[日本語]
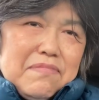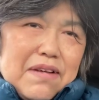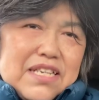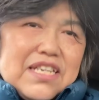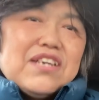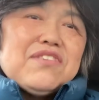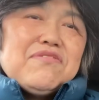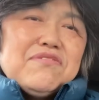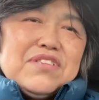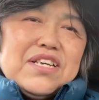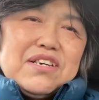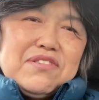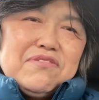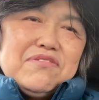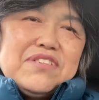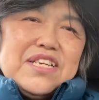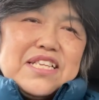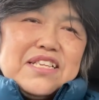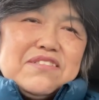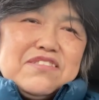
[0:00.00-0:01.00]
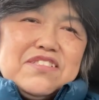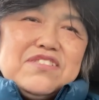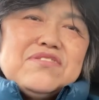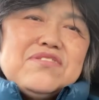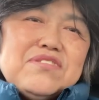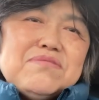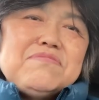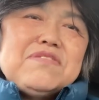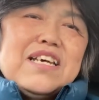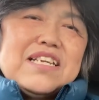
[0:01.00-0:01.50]
結構ね、こうやって
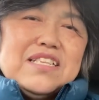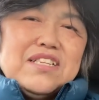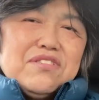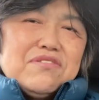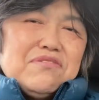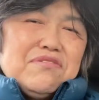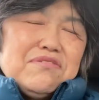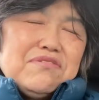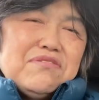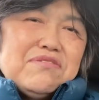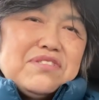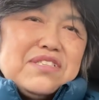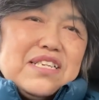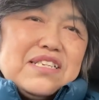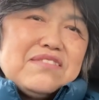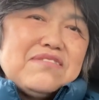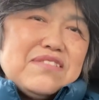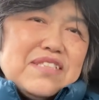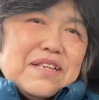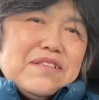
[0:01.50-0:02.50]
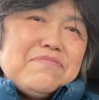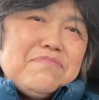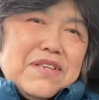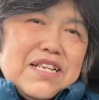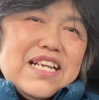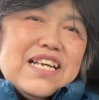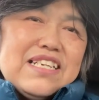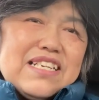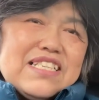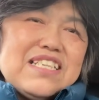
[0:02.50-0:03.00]
YouTube やって行動してるんで、
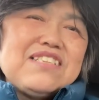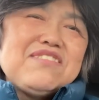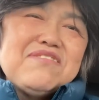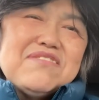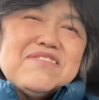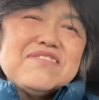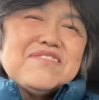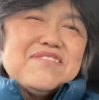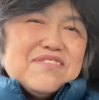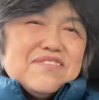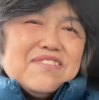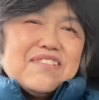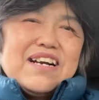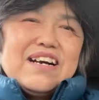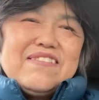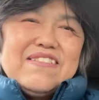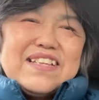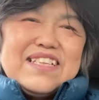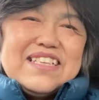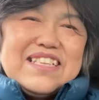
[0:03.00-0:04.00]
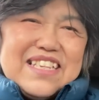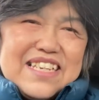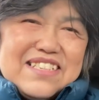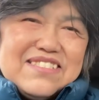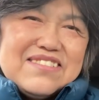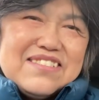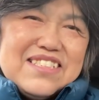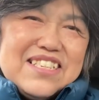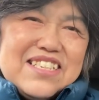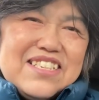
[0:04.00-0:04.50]
未来がね、どんどん変わって
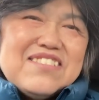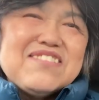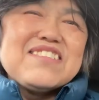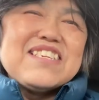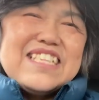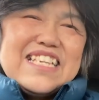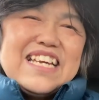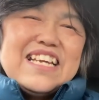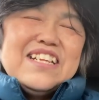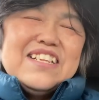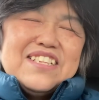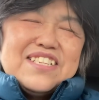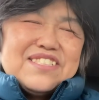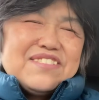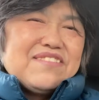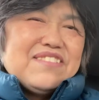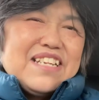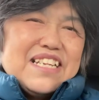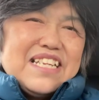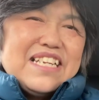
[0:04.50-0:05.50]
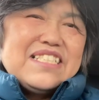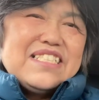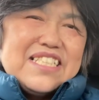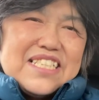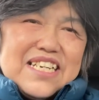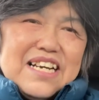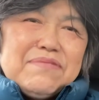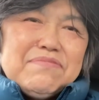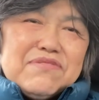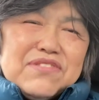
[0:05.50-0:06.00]
いるっていうようなね、そんなね、
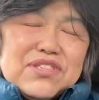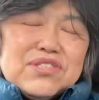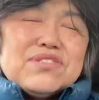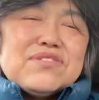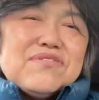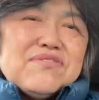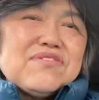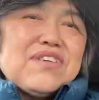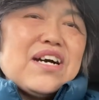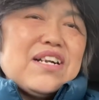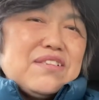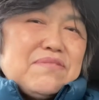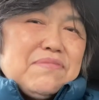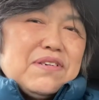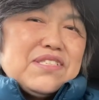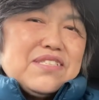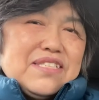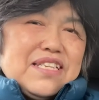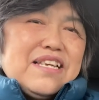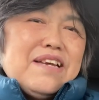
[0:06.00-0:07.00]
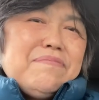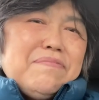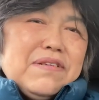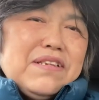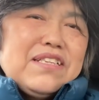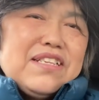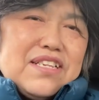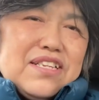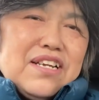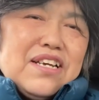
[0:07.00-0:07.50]
実感もね、すごくありますんで、やっぱ
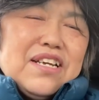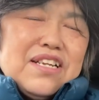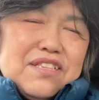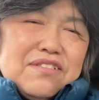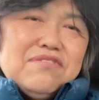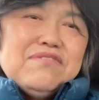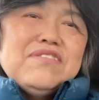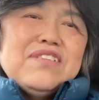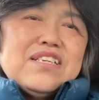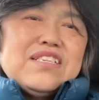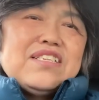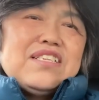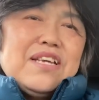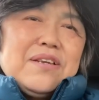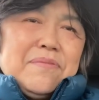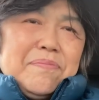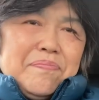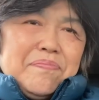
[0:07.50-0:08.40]
りね、どんなにね、